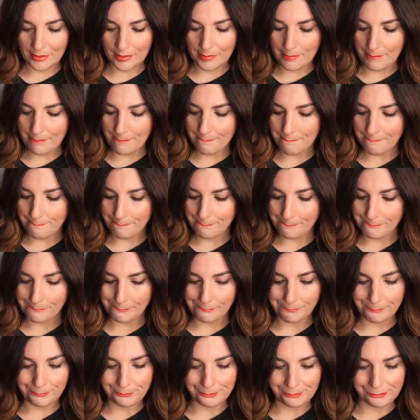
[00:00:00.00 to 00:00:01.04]

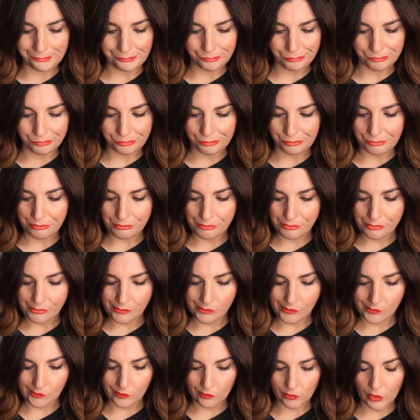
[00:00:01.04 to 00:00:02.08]

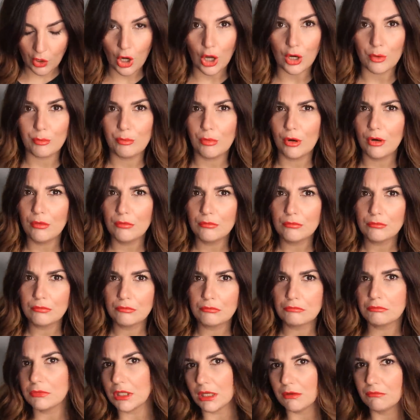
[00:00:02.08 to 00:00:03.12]
um, corpo
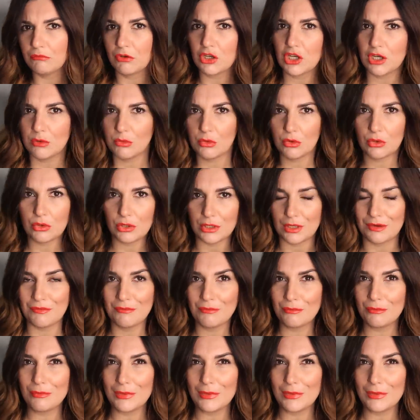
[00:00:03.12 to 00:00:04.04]
sì, facciamo così,